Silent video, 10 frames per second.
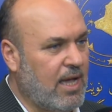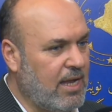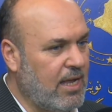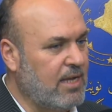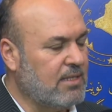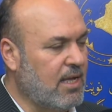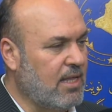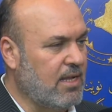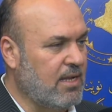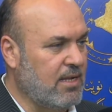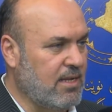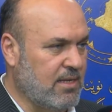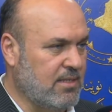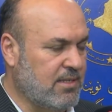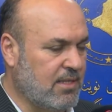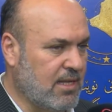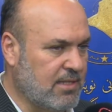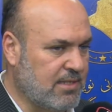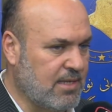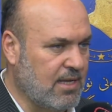حل حاله هذا الانسداد
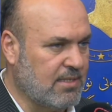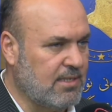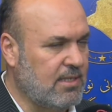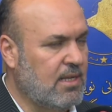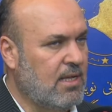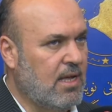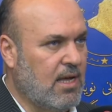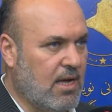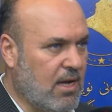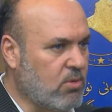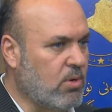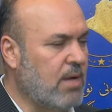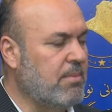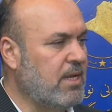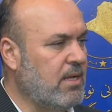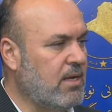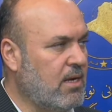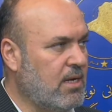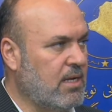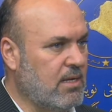السياسي اكو امل
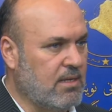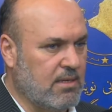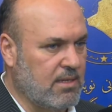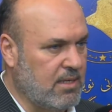آه،